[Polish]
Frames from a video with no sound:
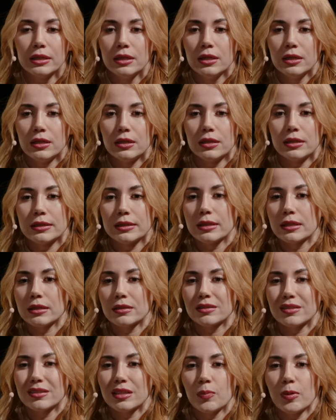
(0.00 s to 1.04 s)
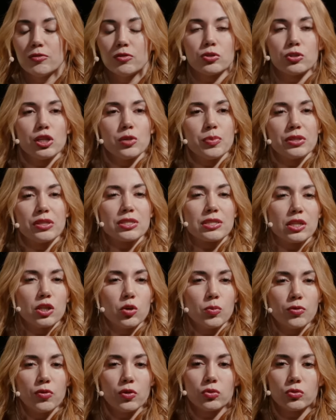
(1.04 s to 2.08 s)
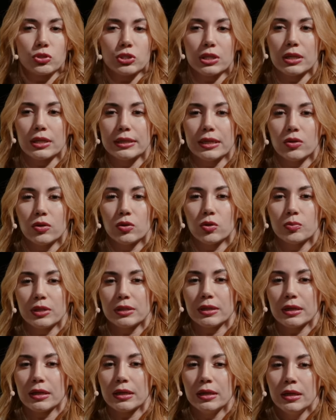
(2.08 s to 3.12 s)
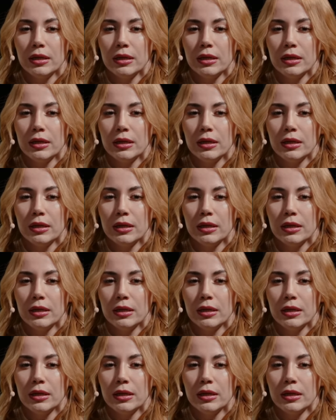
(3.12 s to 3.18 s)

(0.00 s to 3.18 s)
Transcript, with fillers: E, ja na pewno cierpię też z tego powodu, że jako kobieta,